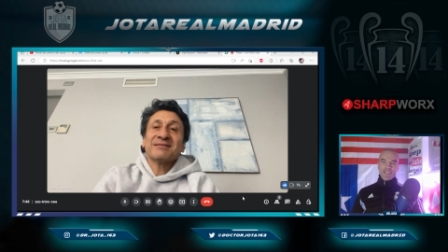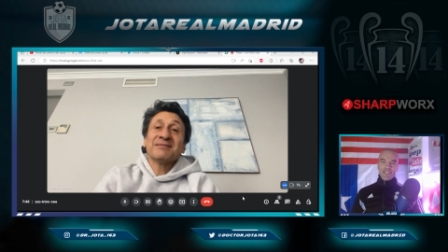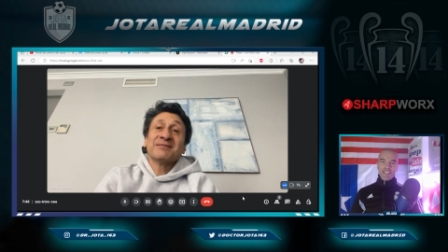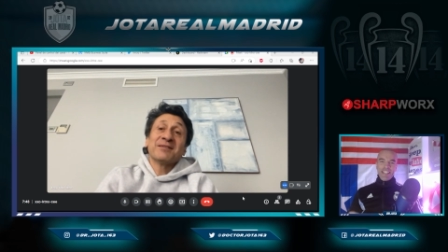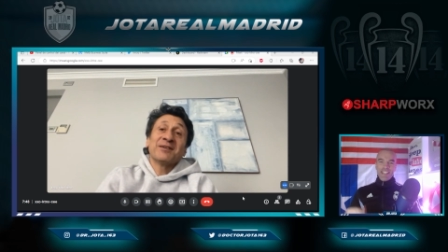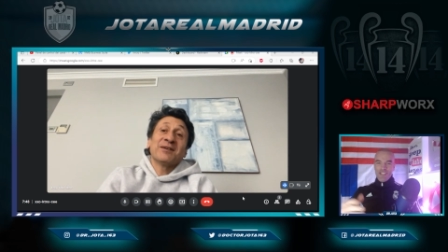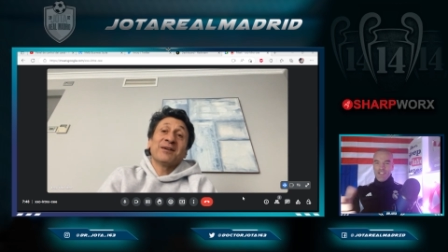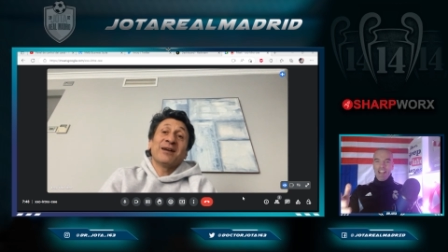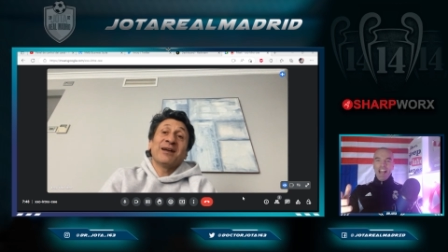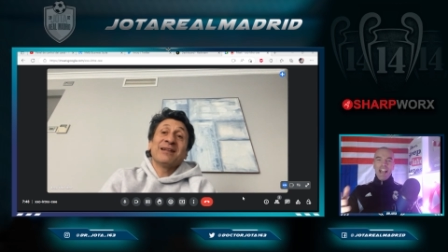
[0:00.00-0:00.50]

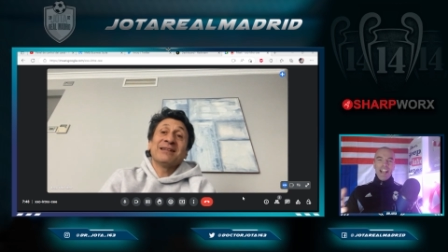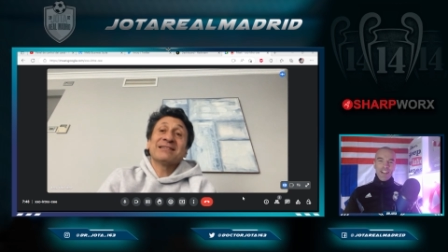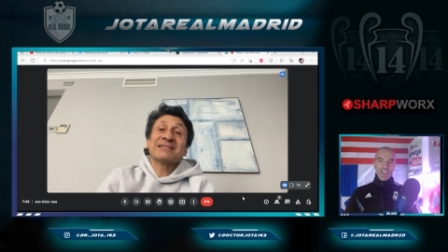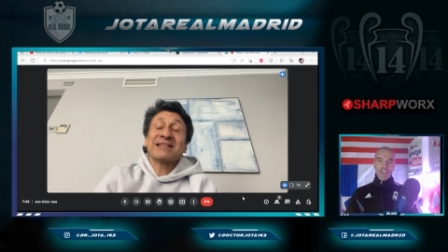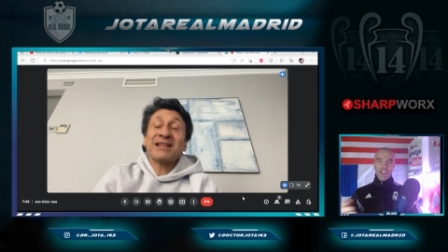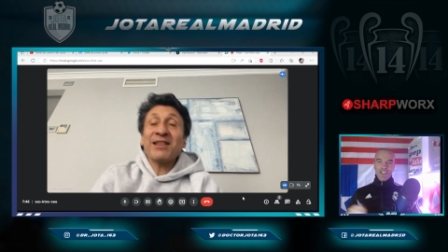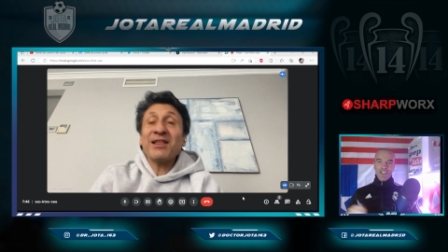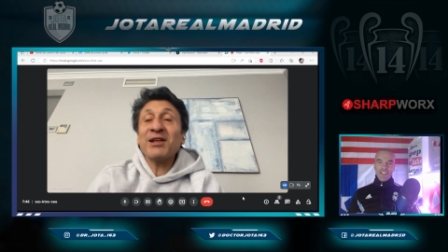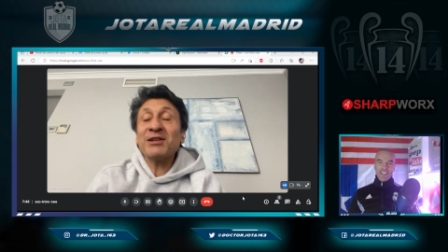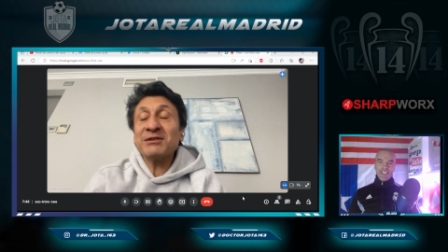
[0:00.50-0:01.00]
¡Dinos
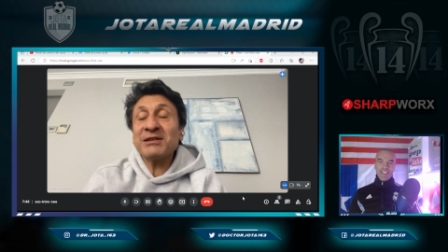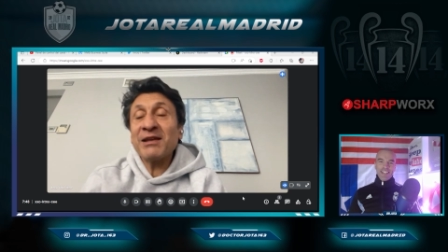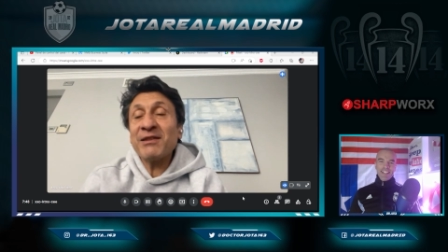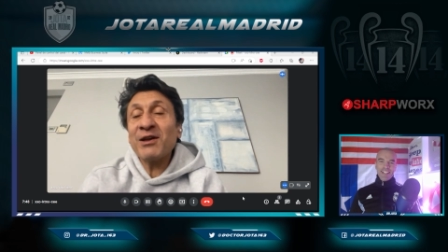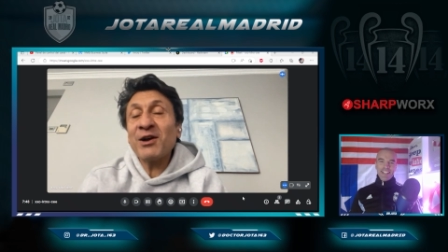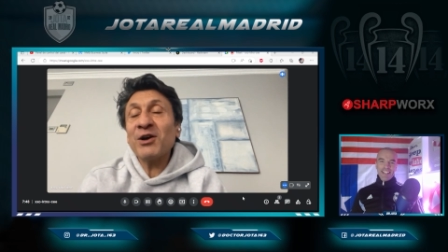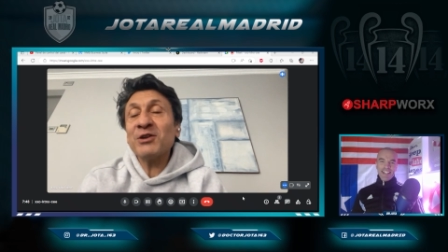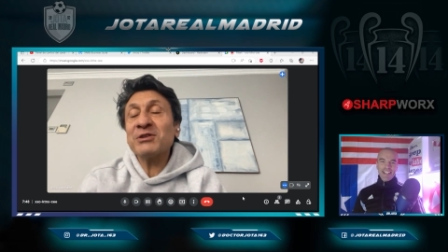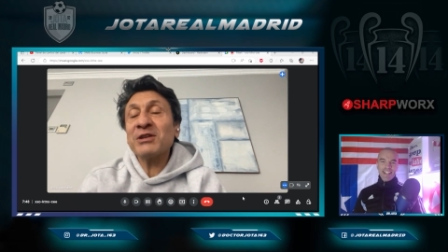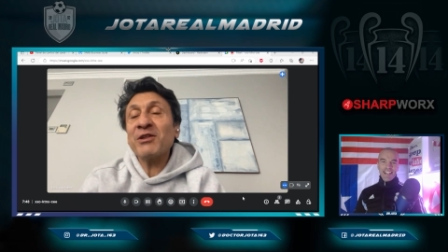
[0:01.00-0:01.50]
algo! Eh,
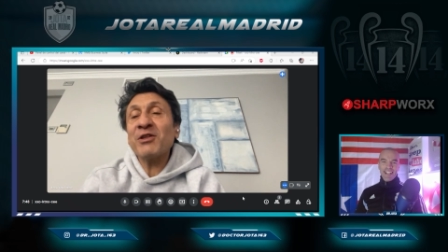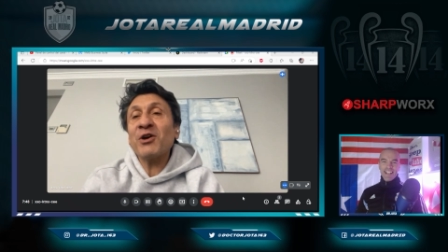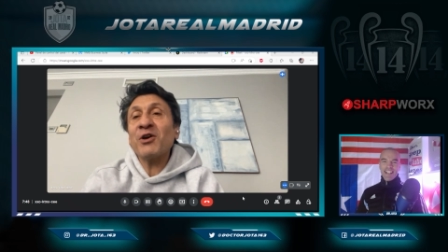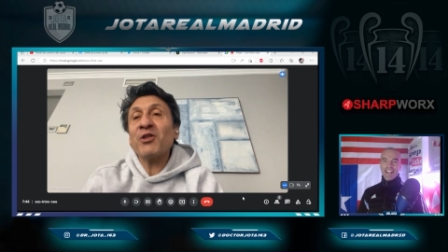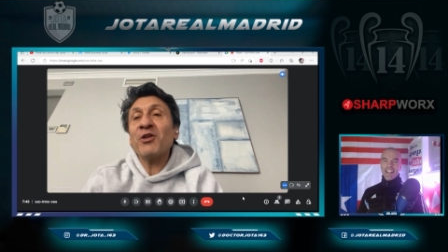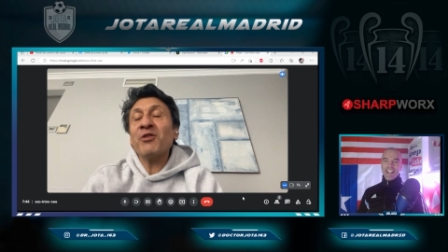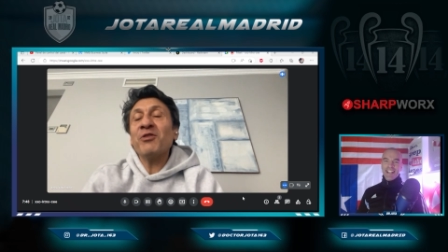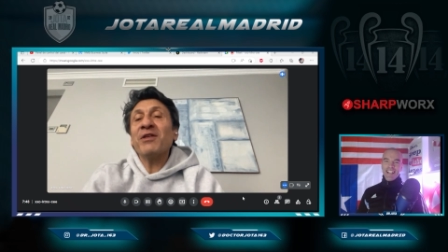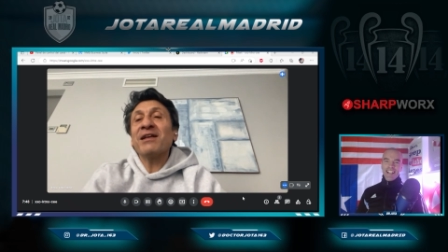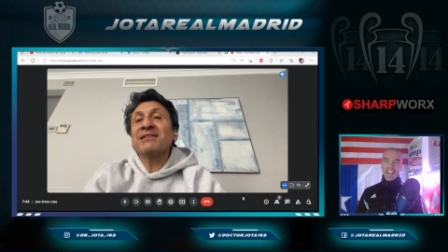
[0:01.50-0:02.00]
te, digo,
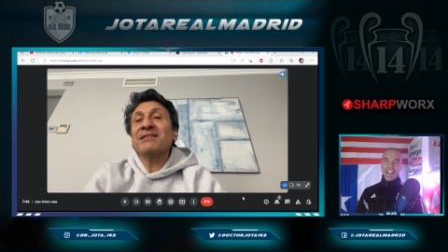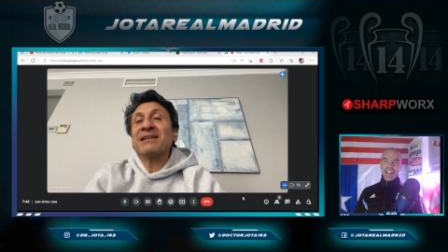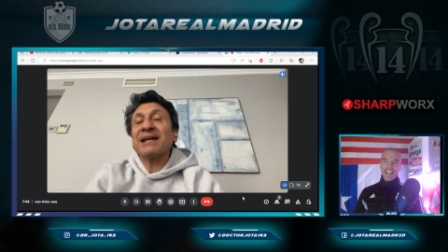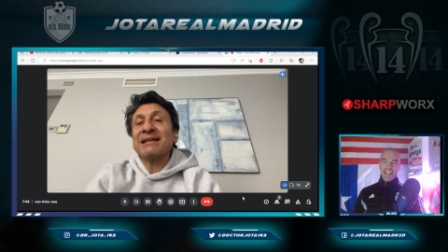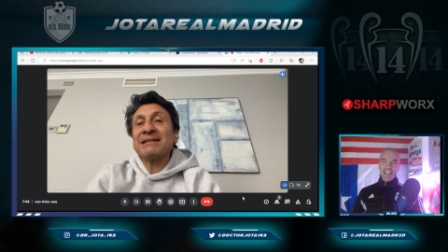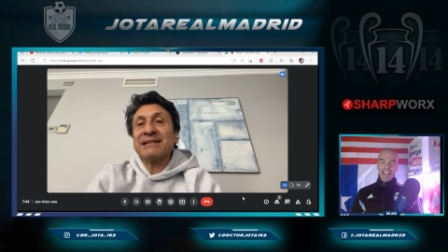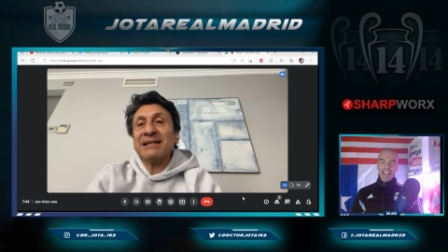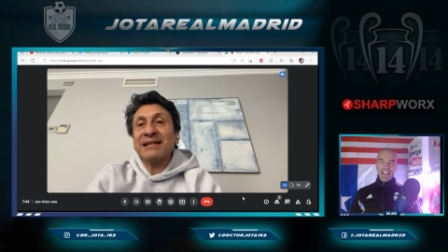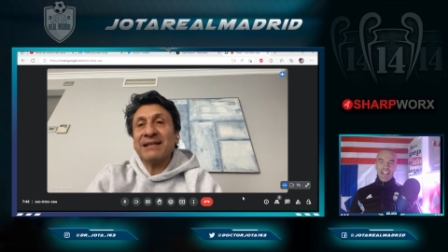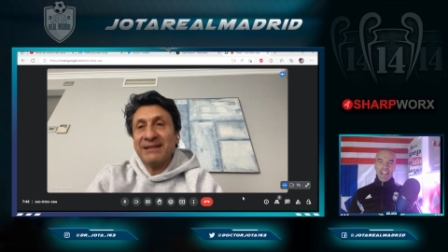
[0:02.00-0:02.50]
te digo
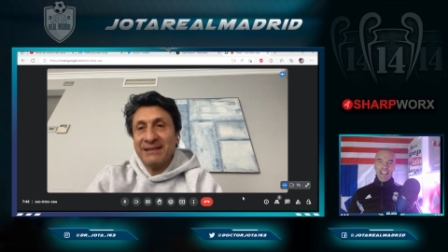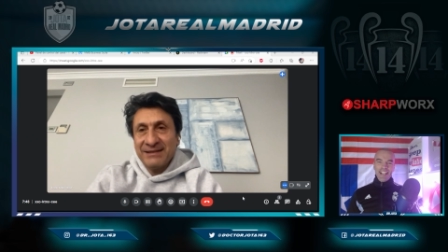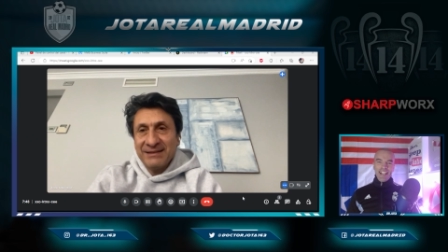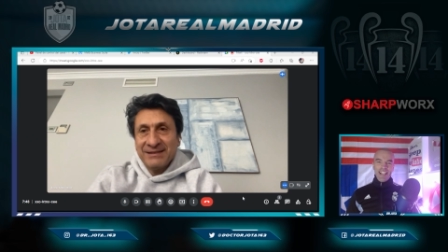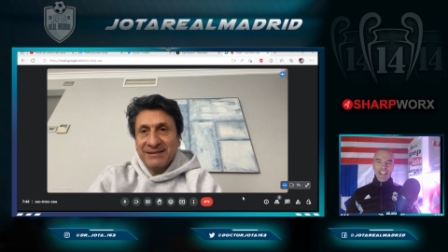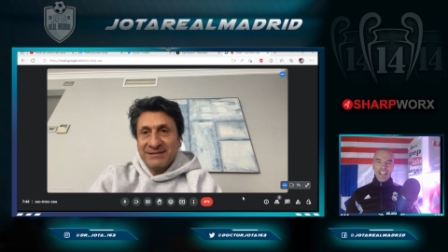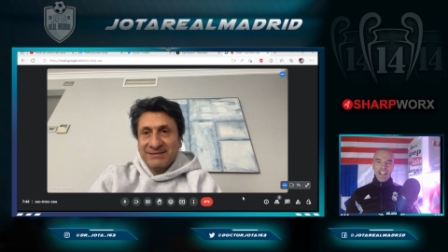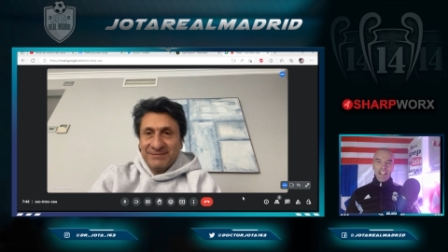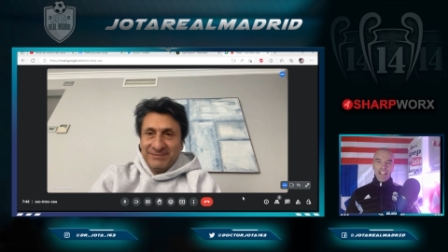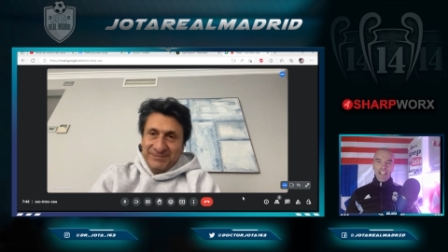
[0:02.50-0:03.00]
dónde, en
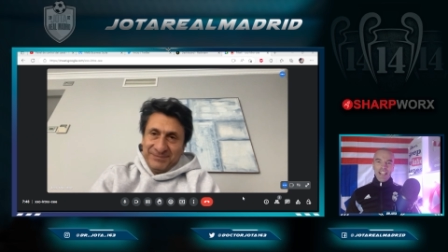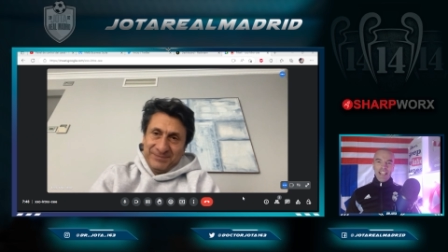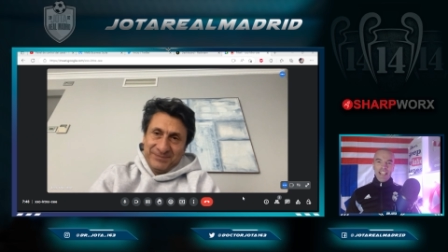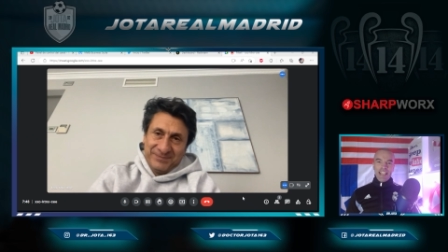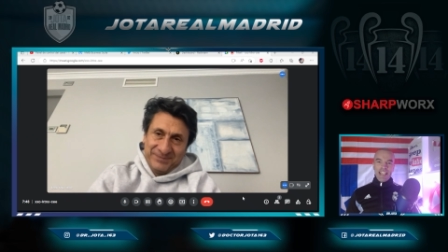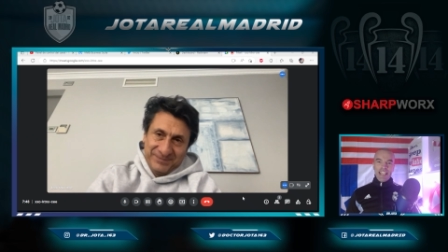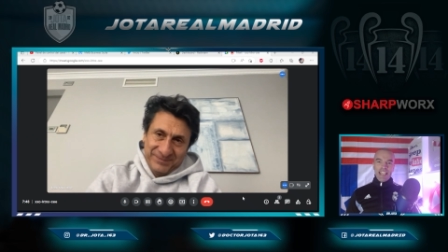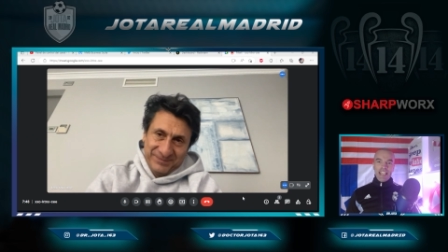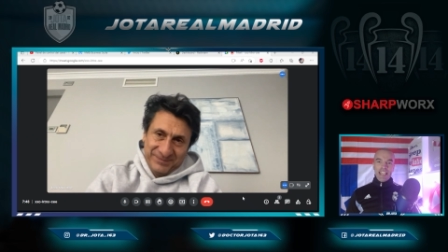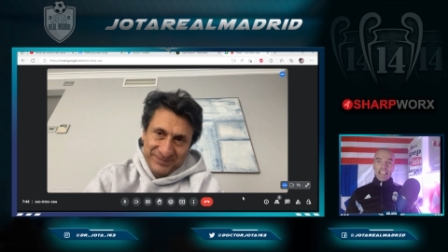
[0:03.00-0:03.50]
Tahití.
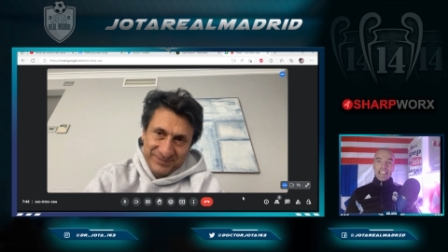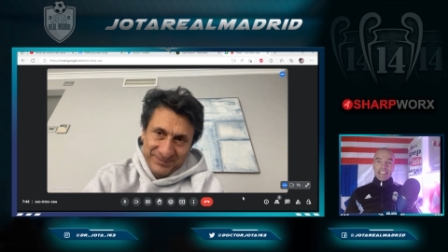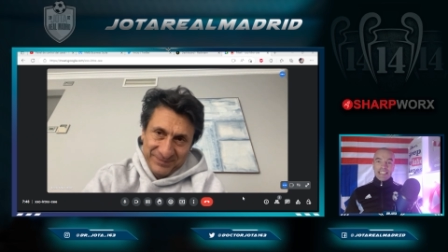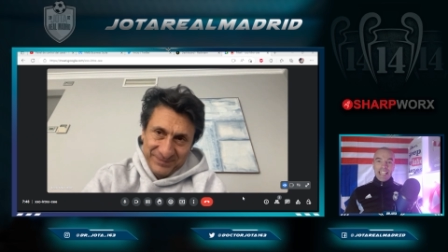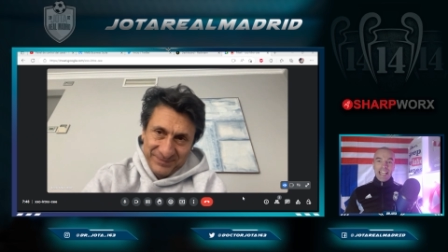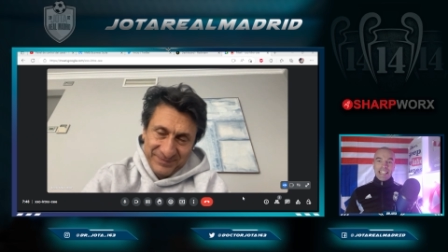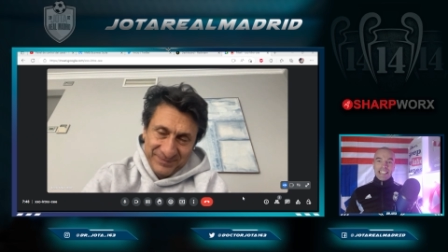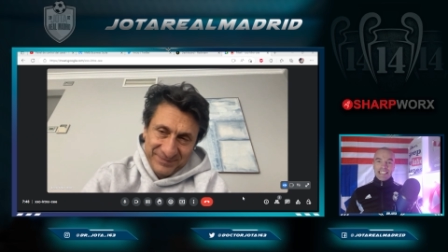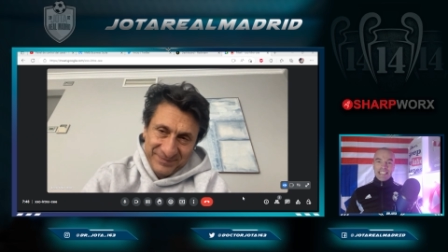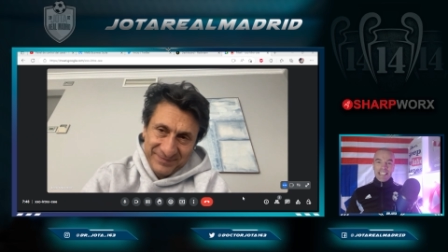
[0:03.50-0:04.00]
¿En
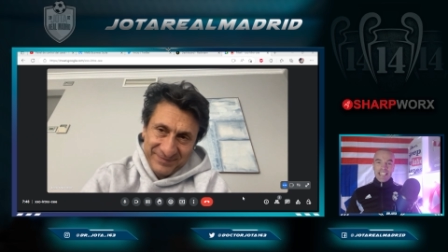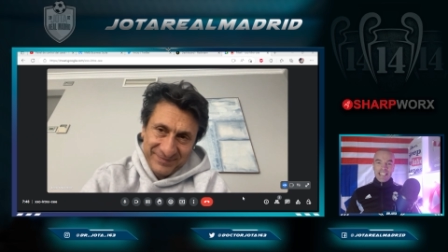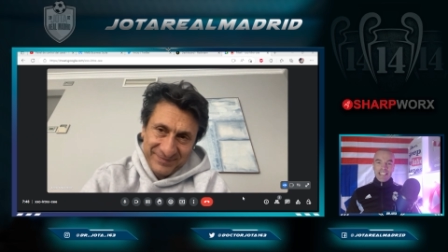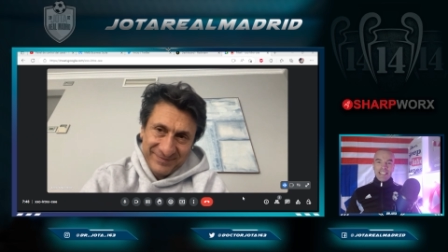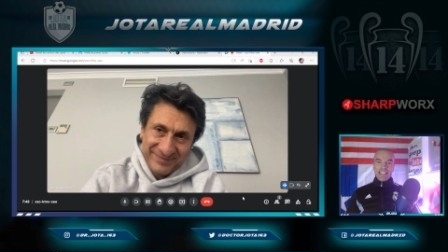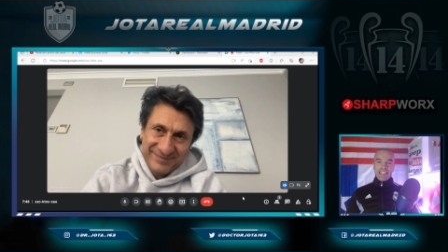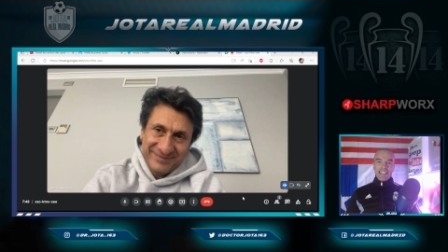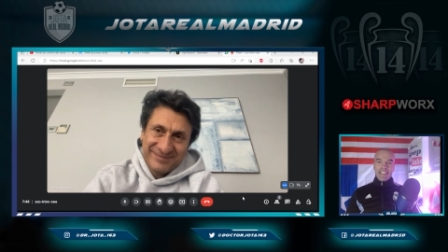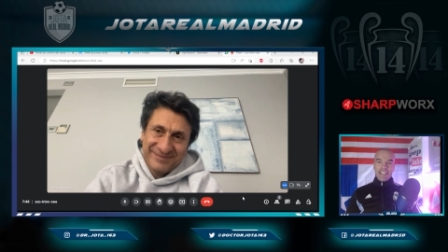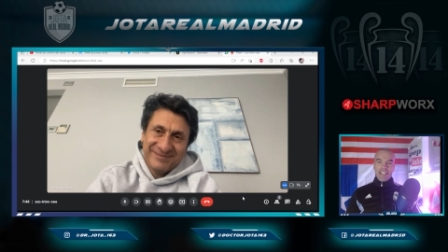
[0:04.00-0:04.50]

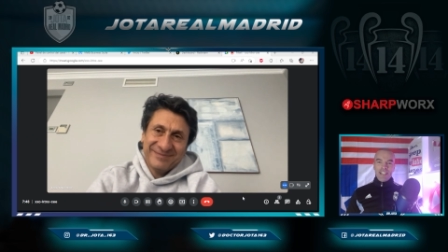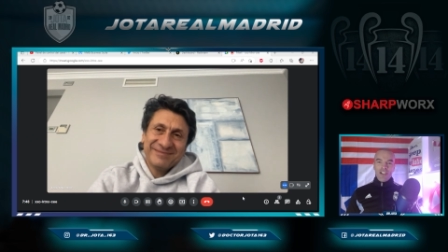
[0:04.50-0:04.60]
Tahití?